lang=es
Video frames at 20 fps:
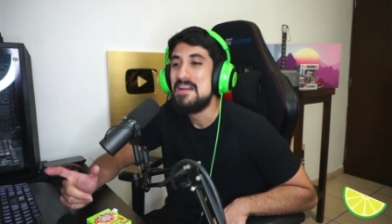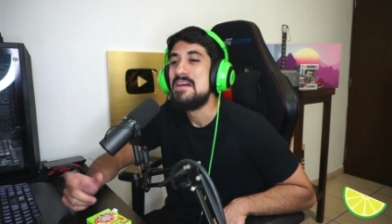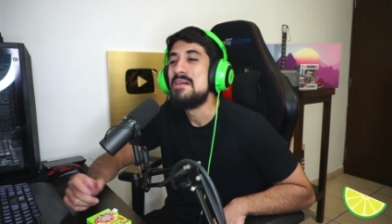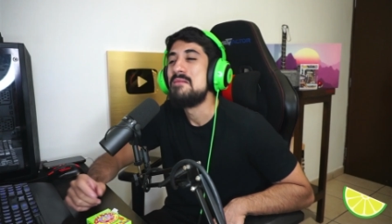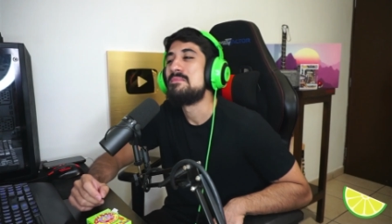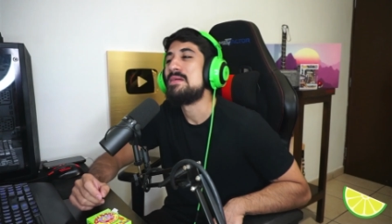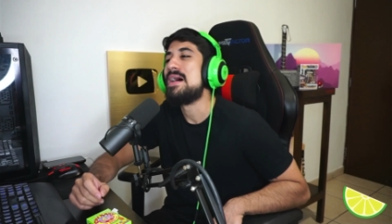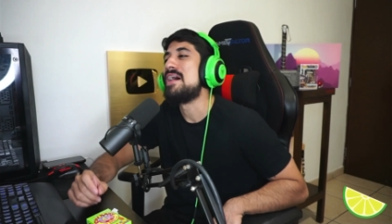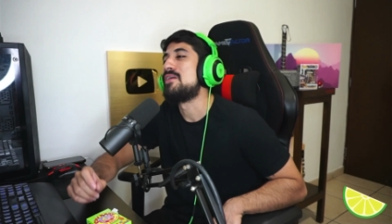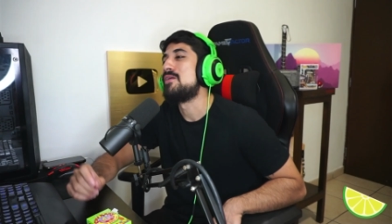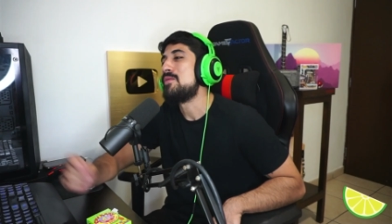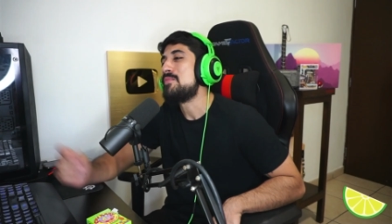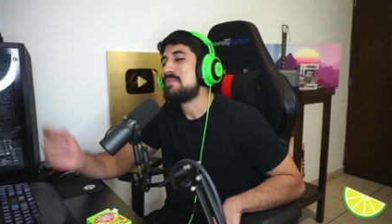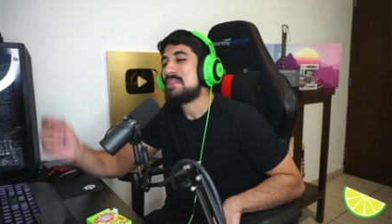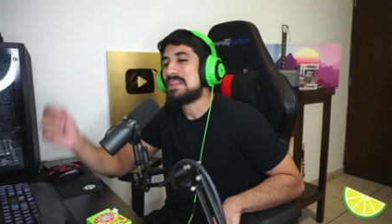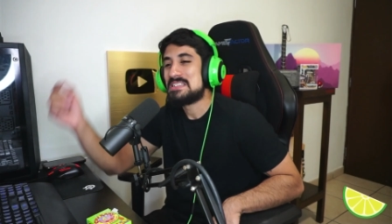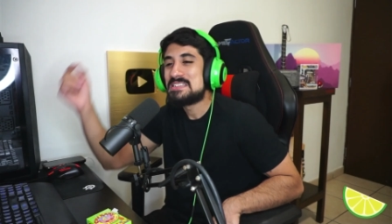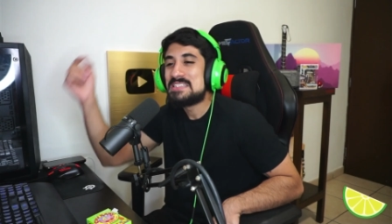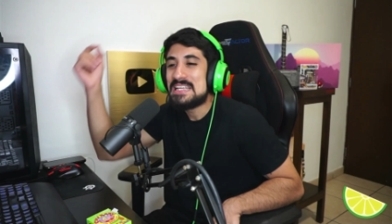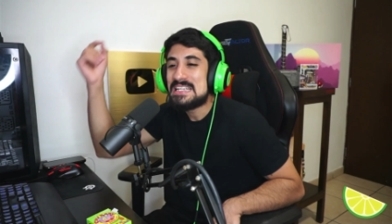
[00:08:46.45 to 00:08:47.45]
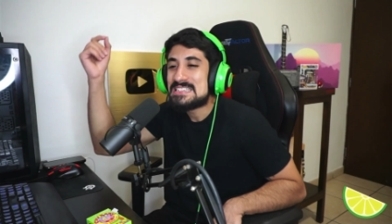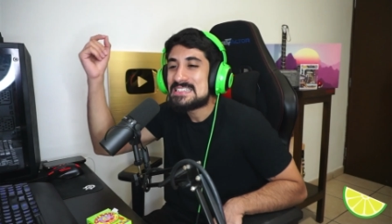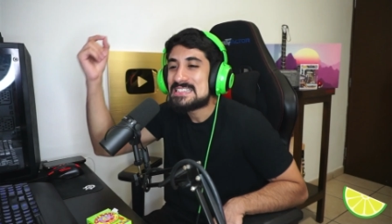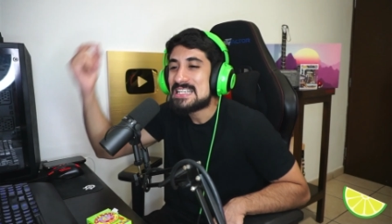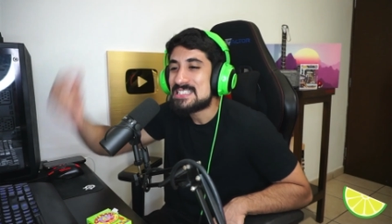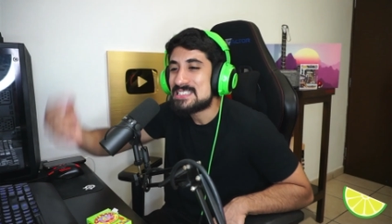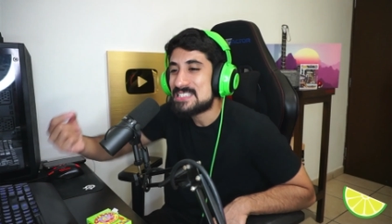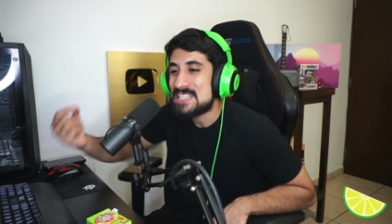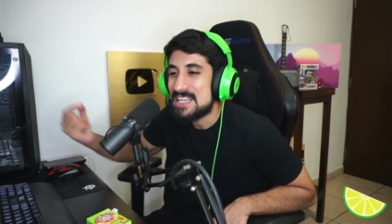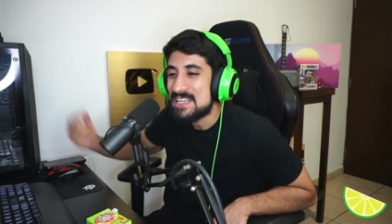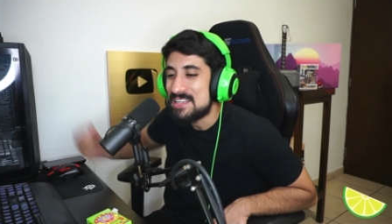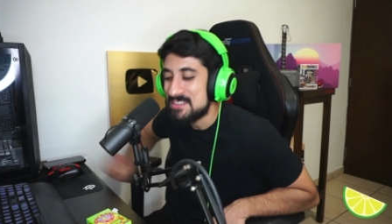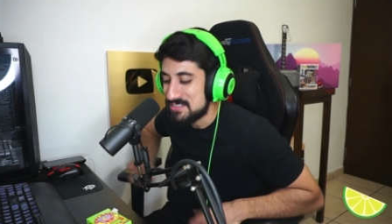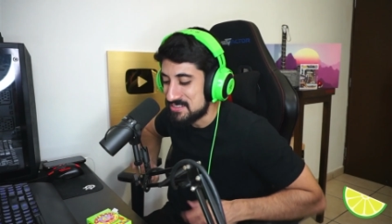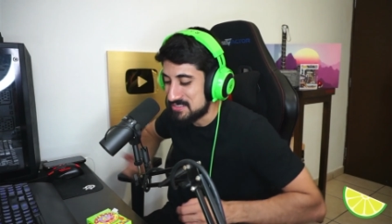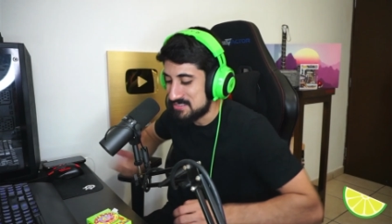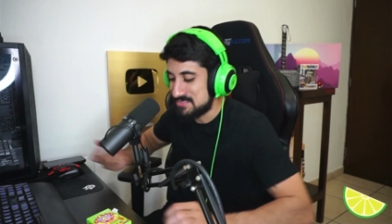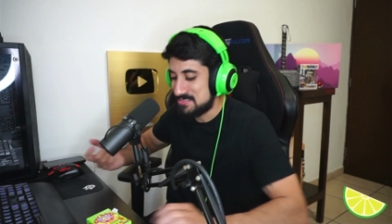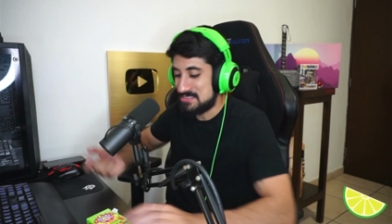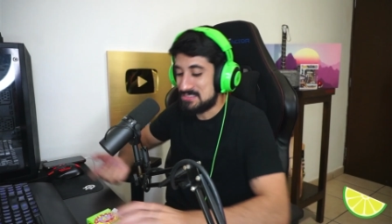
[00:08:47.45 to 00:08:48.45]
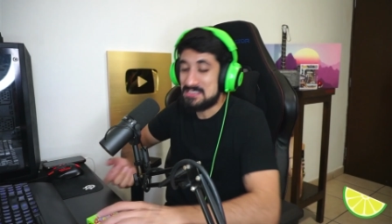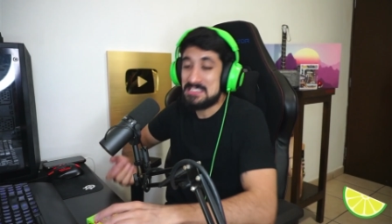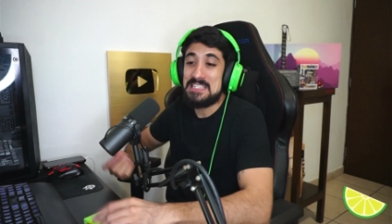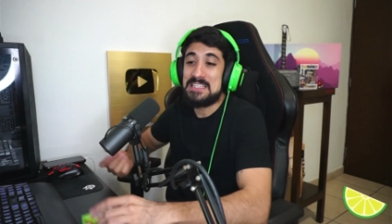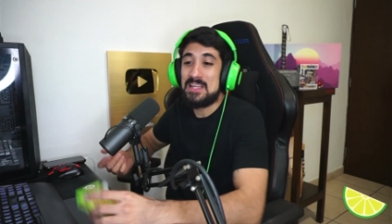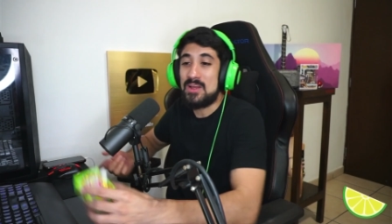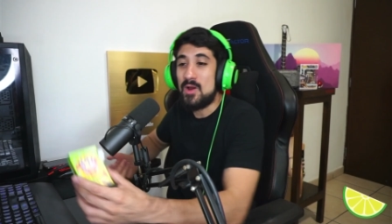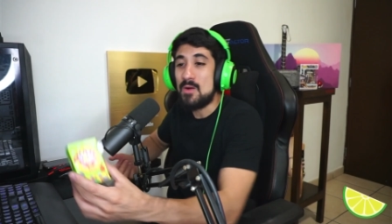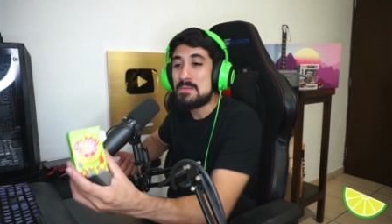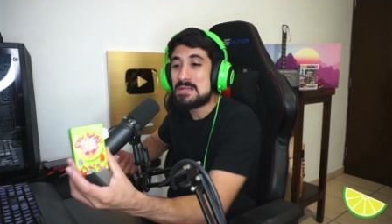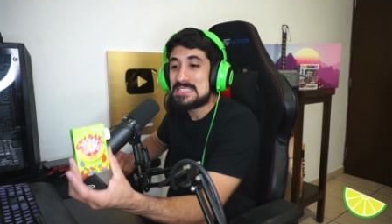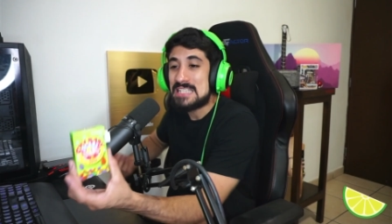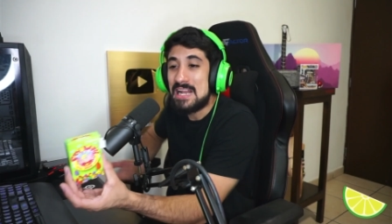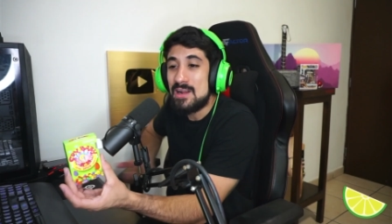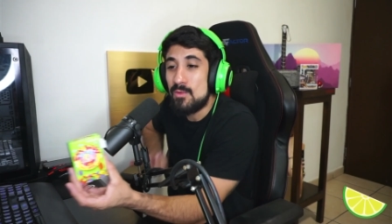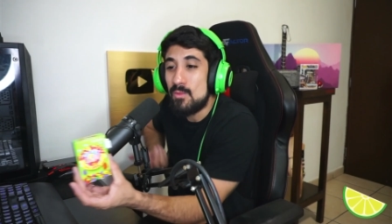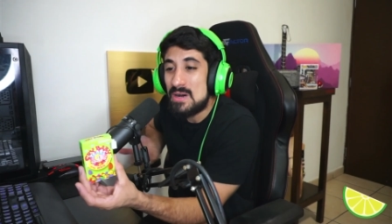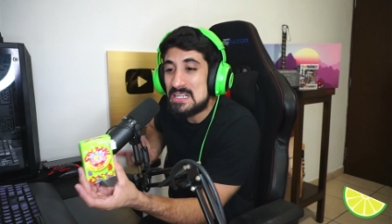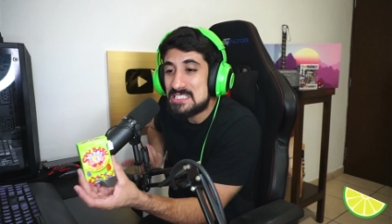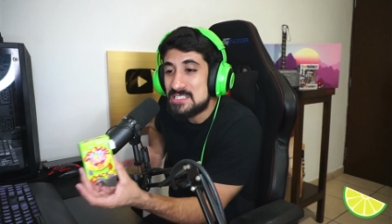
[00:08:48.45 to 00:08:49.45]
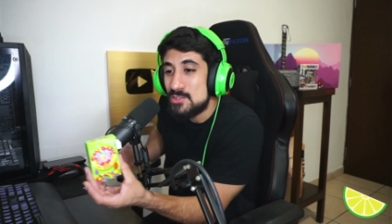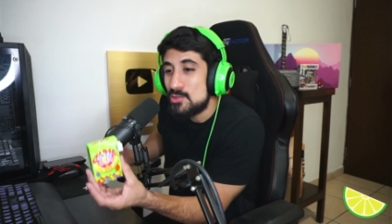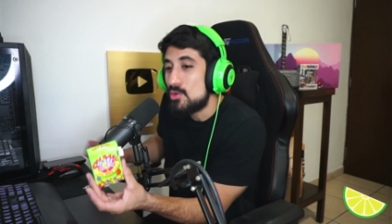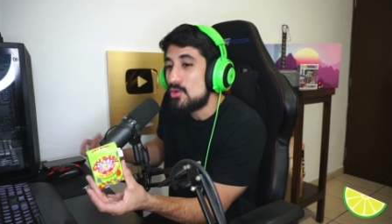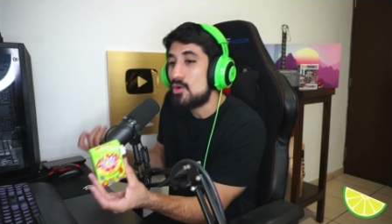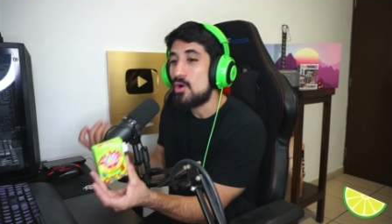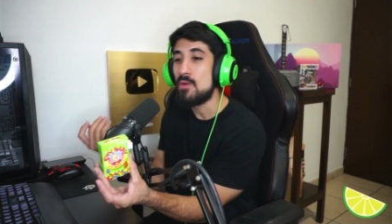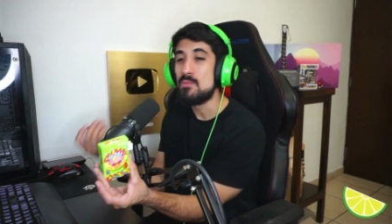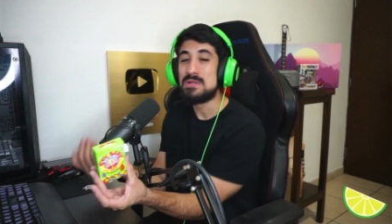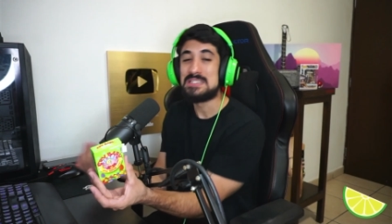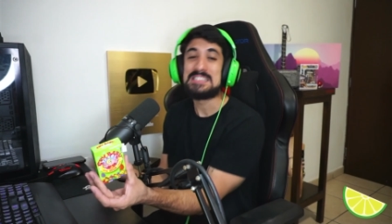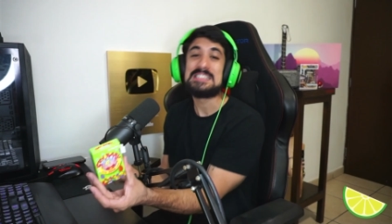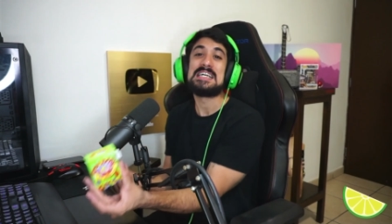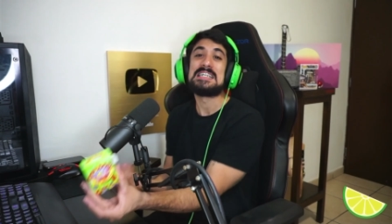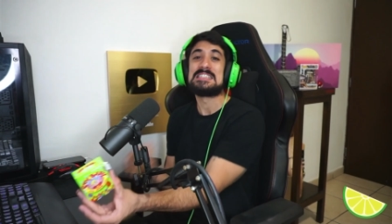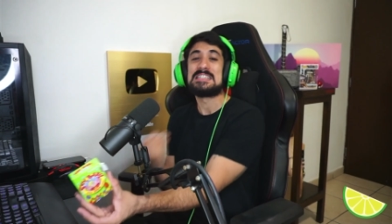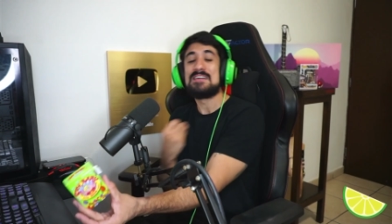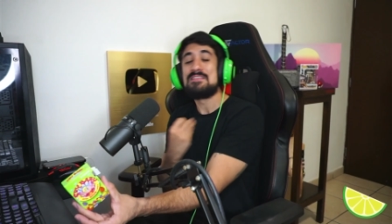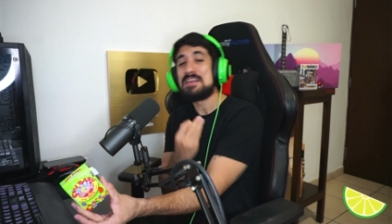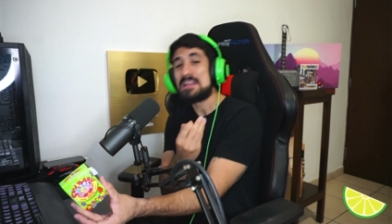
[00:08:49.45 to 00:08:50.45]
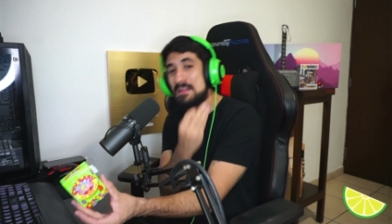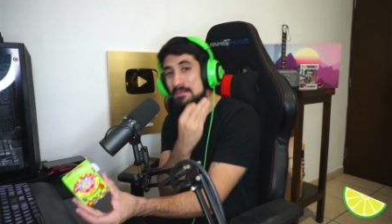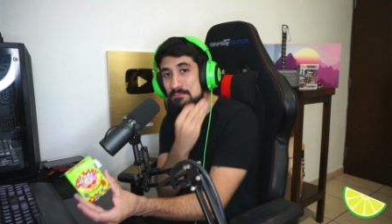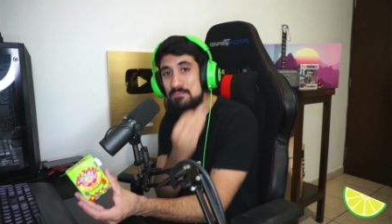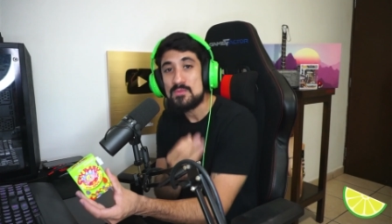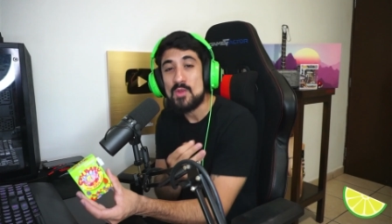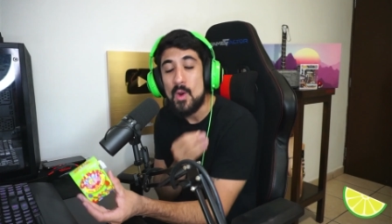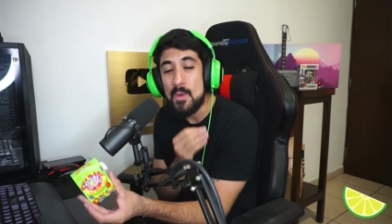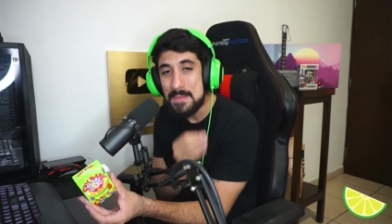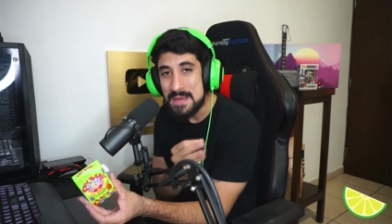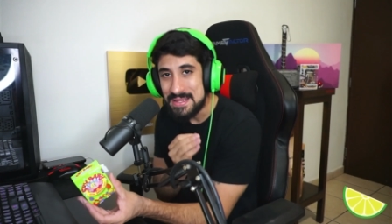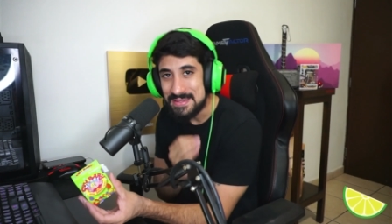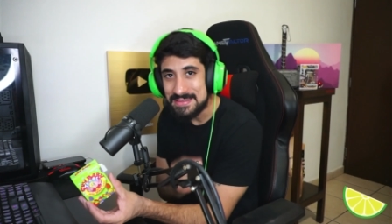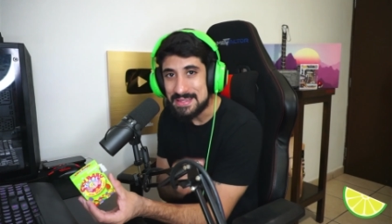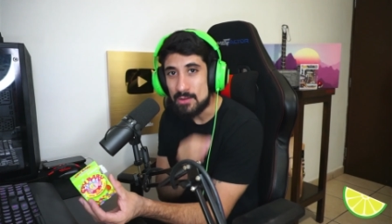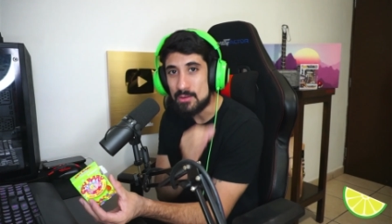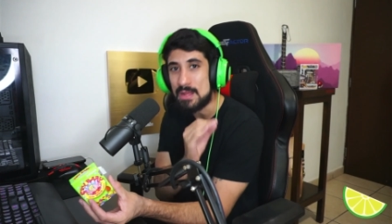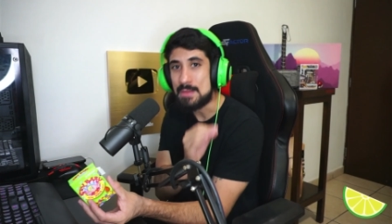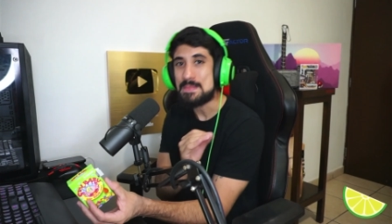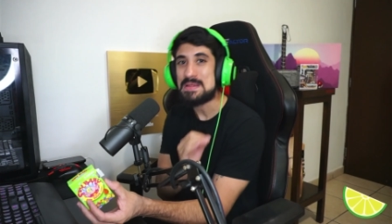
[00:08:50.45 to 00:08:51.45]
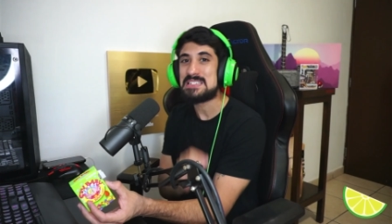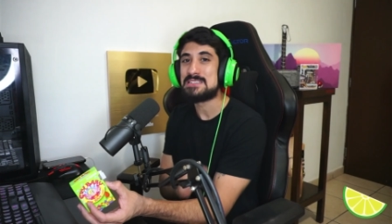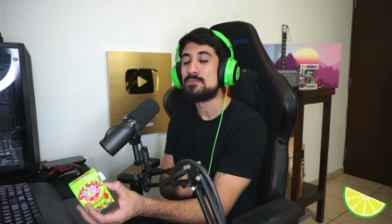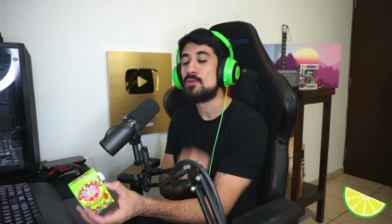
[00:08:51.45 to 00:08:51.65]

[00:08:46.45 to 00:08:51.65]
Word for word: Pero si estás si te comes algo ácido, ¿cómo estás? A ver, comenta ahora mismo.